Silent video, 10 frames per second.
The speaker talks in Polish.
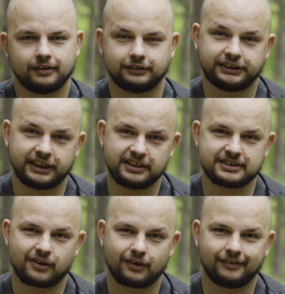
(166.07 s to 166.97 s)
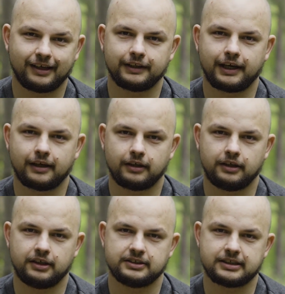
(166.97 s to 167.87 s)
Dzięki za oglądanie
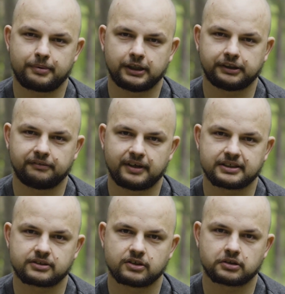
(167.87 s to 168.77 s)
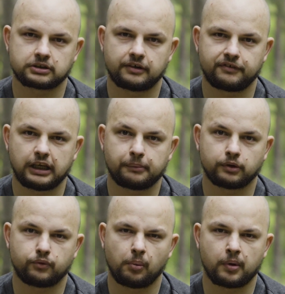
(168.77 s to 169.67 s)
i zapraszam Was do zostawienia
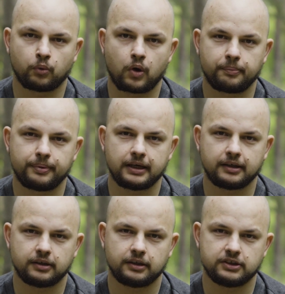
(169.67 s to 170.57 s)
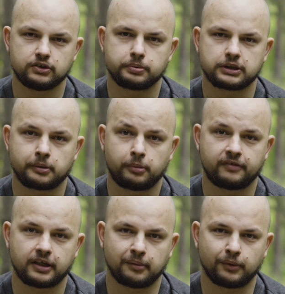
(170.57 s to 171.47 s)
pod filmem łapek i
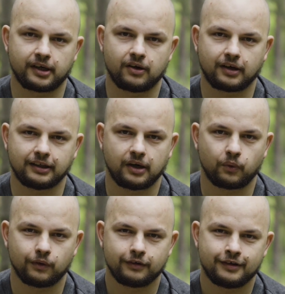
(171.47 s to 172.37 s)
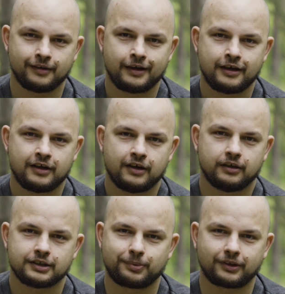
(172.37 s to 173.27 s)
subskrybowania mojego kanału.
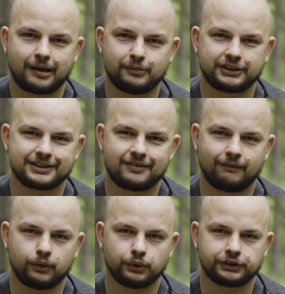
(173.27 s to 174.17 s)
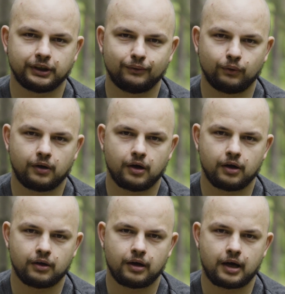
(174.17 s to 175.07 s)
Spotkamy się znowu już
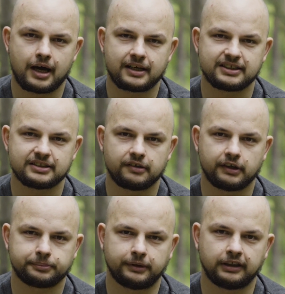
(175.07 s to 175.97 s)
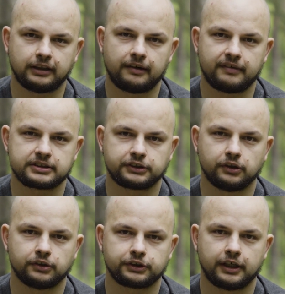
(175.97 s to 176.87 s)
niedługo, a recenzować będę dla Was
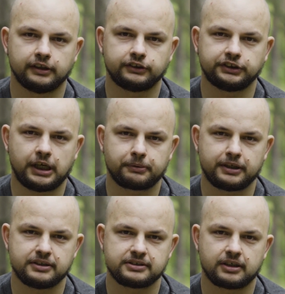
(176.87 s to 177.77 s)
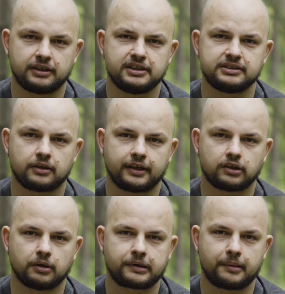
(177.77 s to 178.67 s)
książkę Chapkins Historia
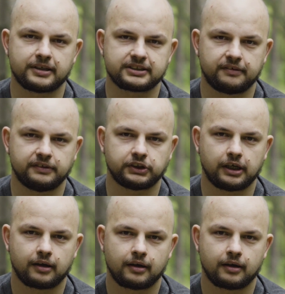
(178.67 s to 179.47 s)
Tomka Mackiewicza.